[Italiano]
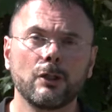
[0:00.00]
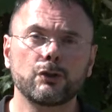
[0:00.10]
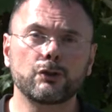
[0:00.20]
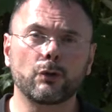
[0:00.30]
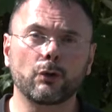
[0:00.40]

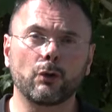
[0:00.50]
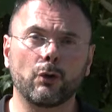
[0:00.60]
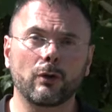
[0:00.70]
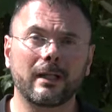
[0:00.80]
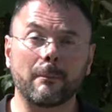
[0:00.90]

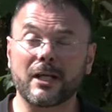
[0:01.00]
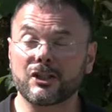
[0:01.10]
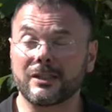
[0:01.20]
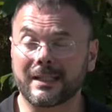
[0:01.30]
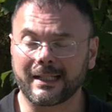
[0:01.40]
sono
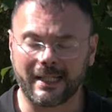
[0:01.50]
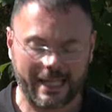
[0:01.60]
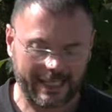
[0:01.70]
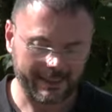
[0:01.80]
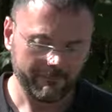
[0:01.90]
capaci di
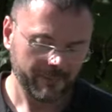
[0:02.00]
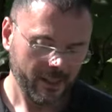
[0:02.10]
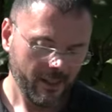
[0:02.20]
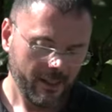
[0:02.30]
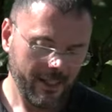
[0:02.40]
regalare
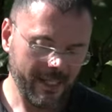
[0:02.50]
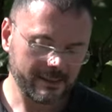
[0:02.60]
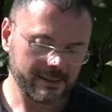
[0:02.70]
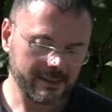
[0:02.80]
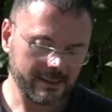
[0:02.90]
e
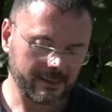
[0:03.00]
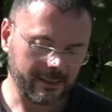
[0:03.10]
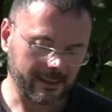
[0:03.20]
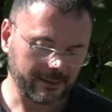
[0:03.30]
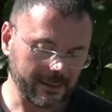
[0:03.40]
si
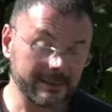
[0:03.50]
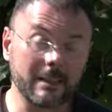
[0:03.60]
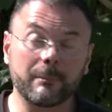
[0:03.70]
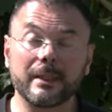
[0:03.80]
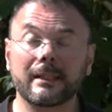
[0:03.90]

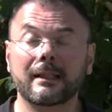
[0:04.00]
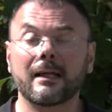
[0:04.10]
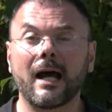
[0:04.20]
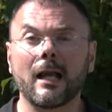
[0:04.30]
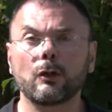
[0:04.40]
caratterizza
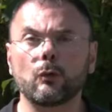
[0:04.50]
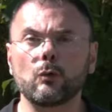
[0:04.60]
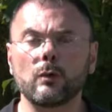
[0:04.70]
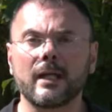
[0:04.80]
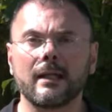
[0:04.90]
per
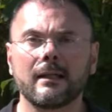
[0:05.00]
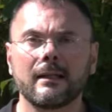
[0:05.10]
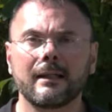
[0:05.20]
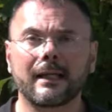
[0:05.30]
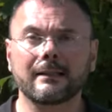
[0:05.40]
alcune
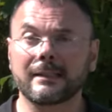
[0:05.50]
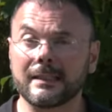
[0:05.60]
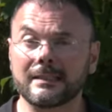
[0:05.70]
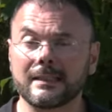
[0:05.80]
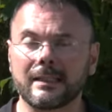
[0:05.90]

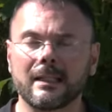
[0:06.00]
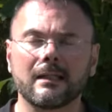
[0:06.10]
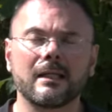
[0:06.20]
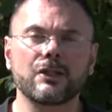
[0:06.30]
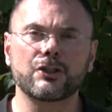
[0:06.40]

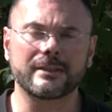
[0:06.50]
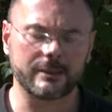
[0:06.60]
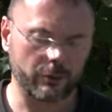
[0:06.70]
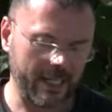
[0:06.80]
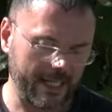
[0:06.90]
caratteristiche
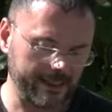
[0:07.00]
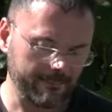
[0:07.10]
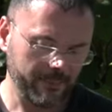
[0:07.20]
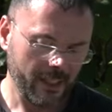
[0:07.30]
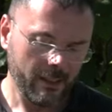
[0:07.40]
eccezionali.
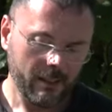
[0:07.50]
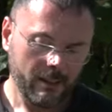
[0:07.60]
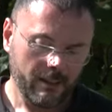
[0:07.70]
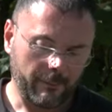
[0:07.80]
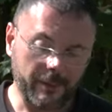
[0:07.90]

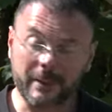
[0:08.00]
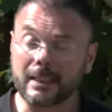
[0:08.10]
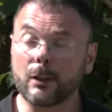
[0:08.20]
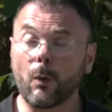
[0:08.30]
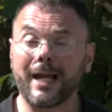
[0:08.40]
La prima
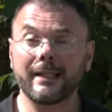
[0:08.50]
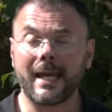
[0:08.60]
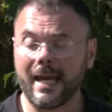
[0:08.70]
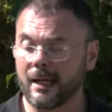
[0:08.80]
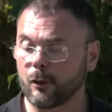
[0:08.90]
delle quali
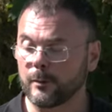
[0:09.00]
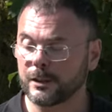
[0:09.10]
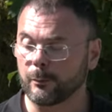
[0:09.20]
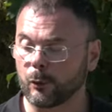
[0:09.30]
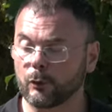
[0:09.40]
è, come
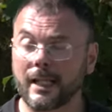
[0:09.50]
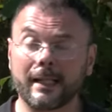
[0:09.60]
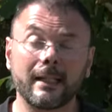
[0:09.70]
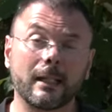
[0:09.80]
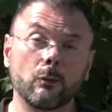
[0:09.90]
si può
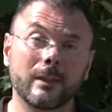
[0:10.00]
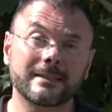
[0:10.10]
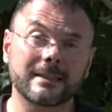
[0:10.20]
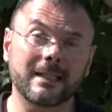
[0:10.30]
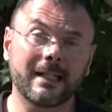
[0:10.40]
notare, la
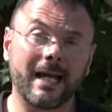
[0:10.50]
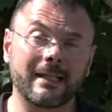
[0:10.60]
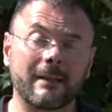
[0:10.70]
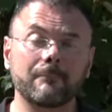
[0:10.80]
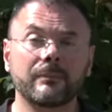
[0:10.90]
lunghezza della
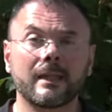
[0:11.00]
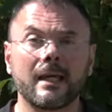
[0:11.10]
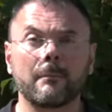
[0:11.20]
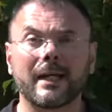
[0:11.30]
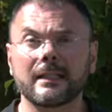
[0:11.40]
canna,
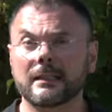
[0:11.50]
che è pari a